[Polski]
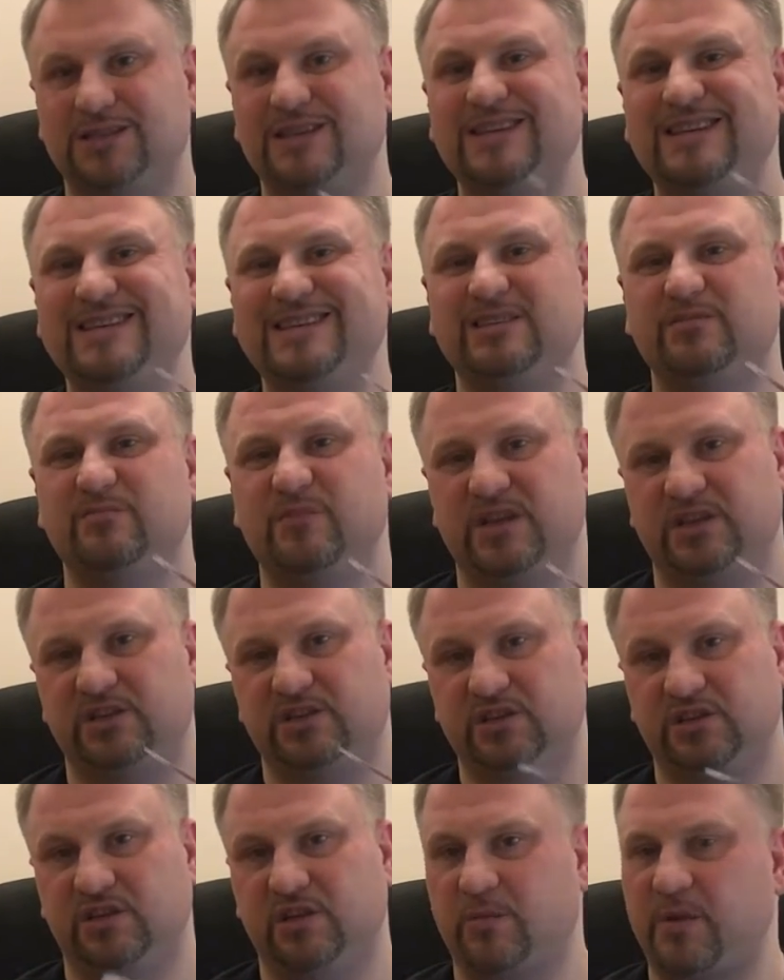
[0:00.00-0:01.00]
nie
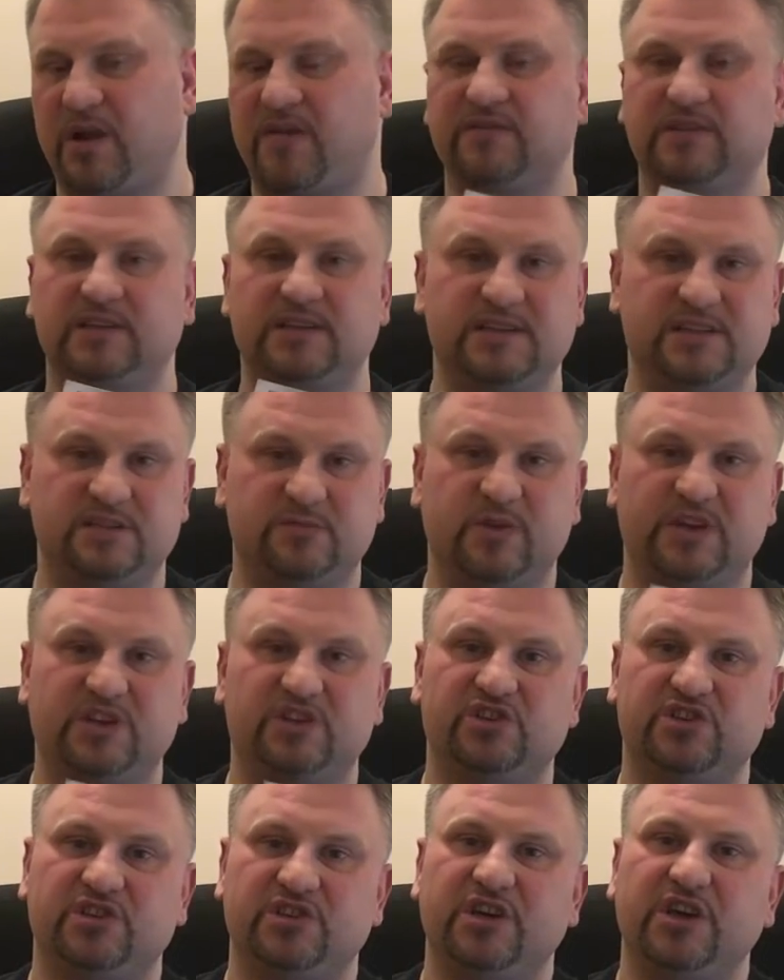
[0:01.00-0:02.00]
zmęczy, naprawdę nie
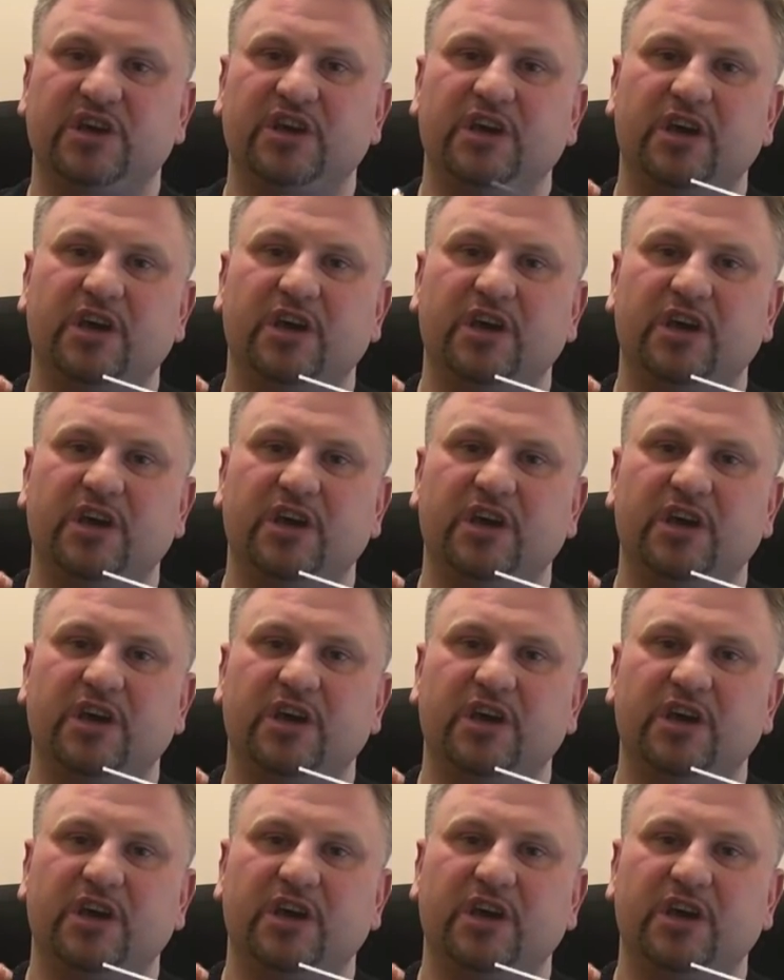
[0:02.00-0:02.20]
zmęczy.